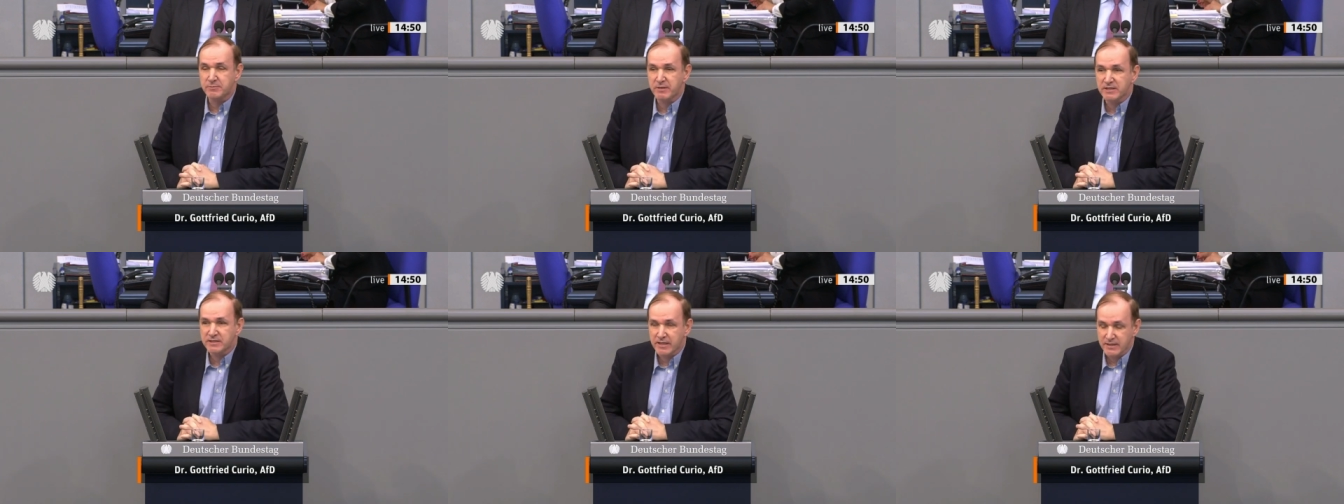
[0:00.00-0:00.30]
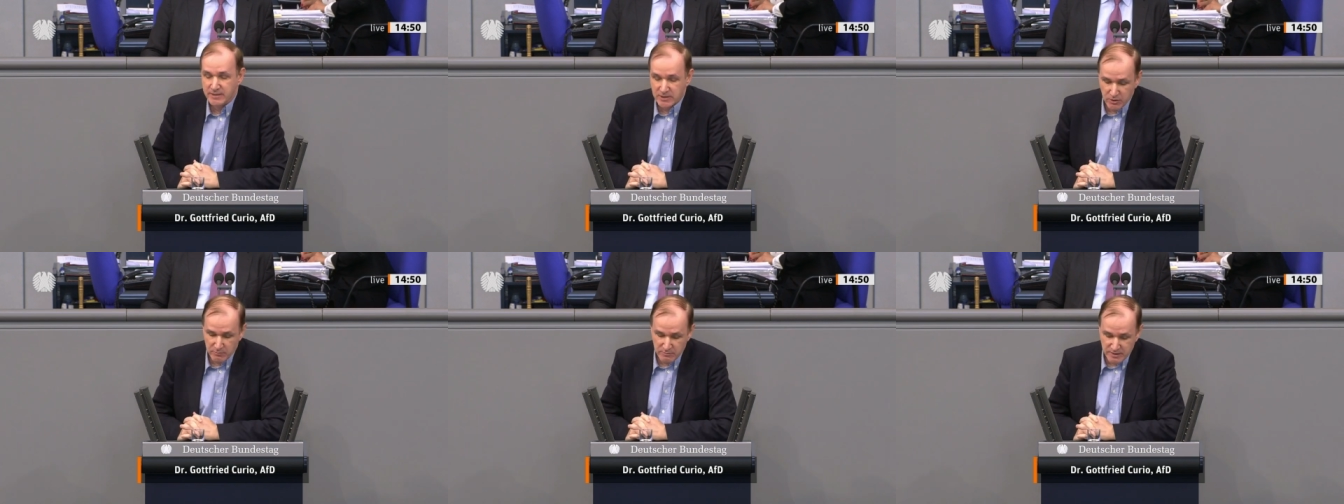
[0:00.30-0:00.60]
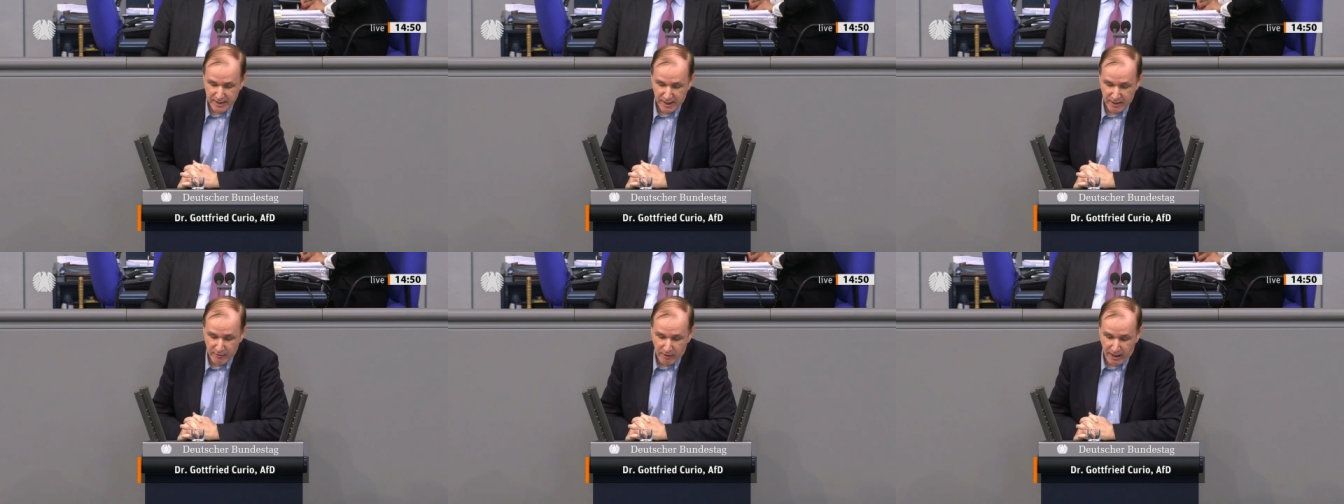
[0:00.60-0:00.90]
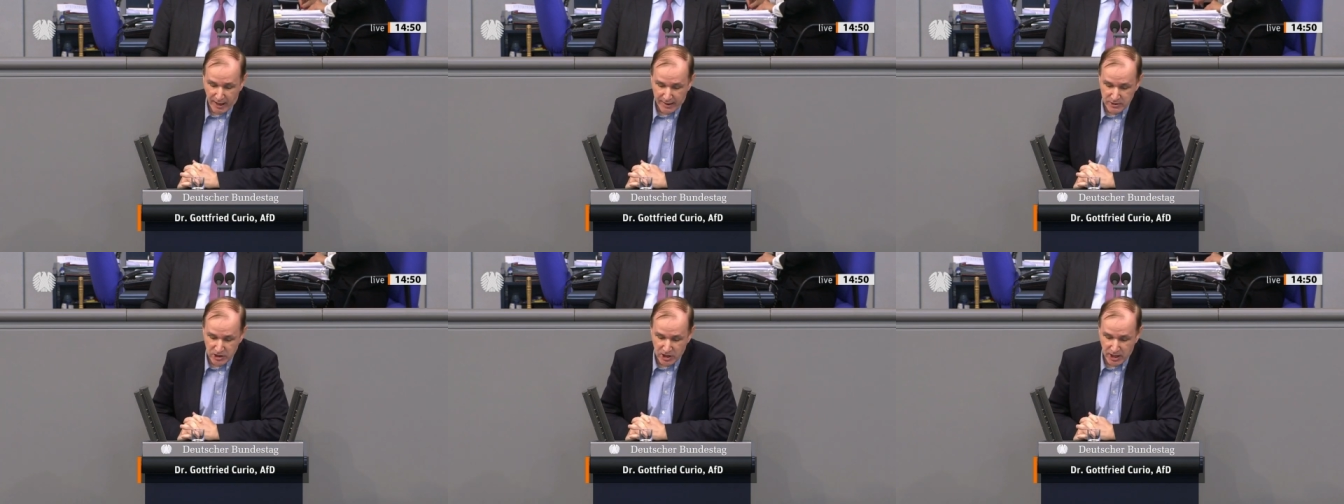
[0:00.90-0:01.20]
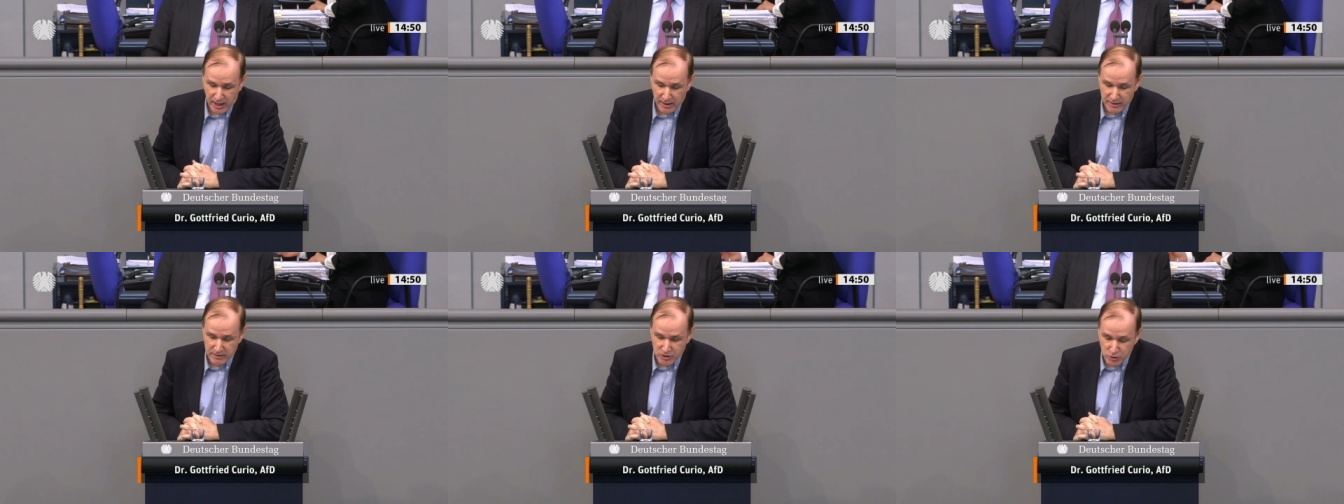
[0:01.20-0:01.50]
bis hin zum
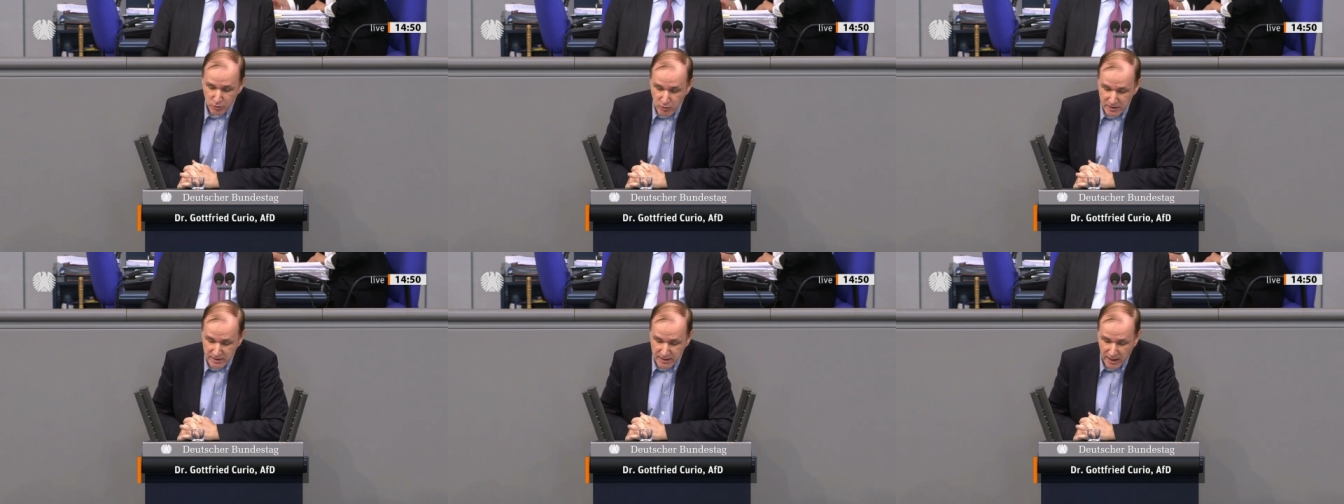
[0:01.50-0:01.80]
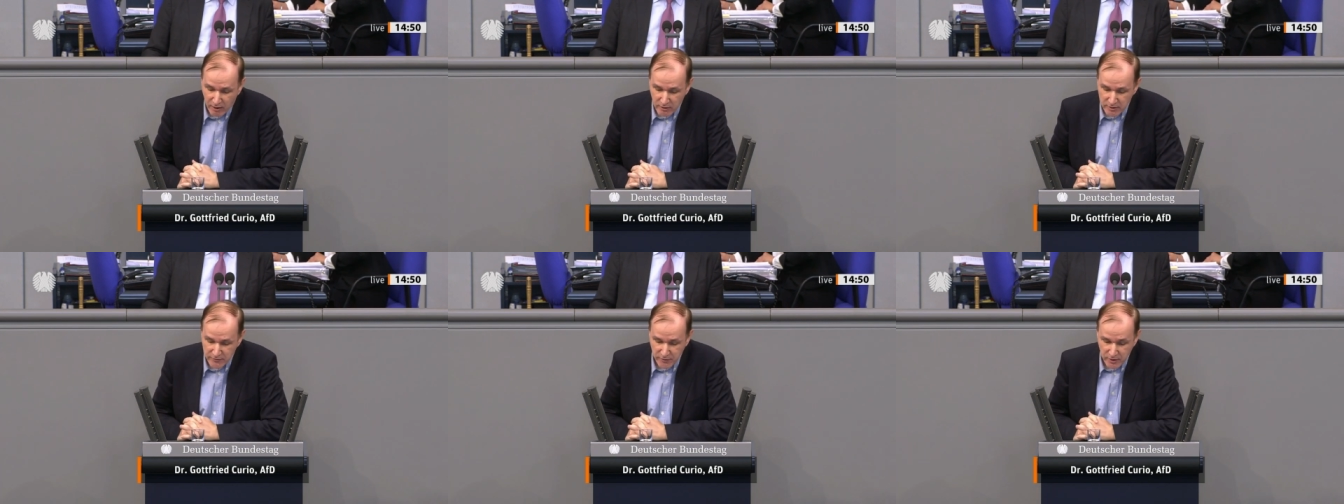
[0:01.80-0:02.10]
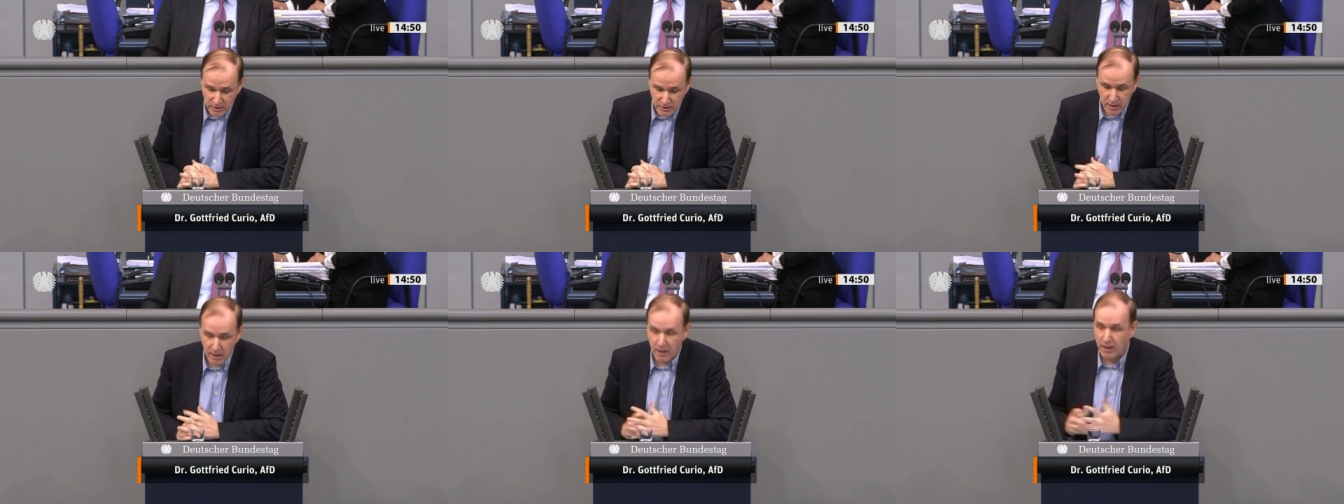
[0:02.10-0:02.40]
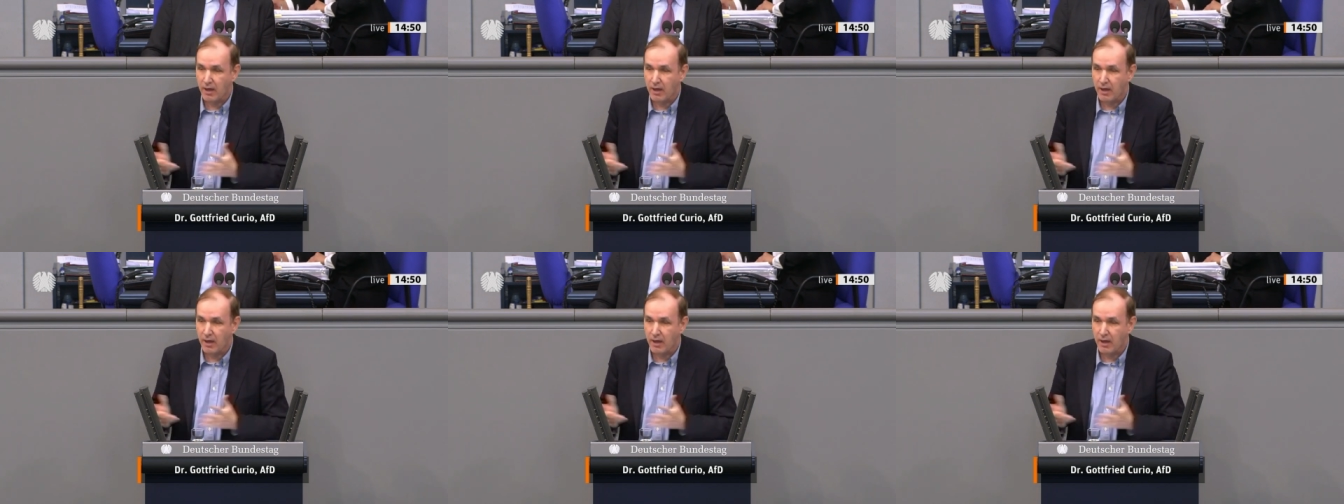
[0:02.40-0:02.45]
Terroranschlag zugetraut wird.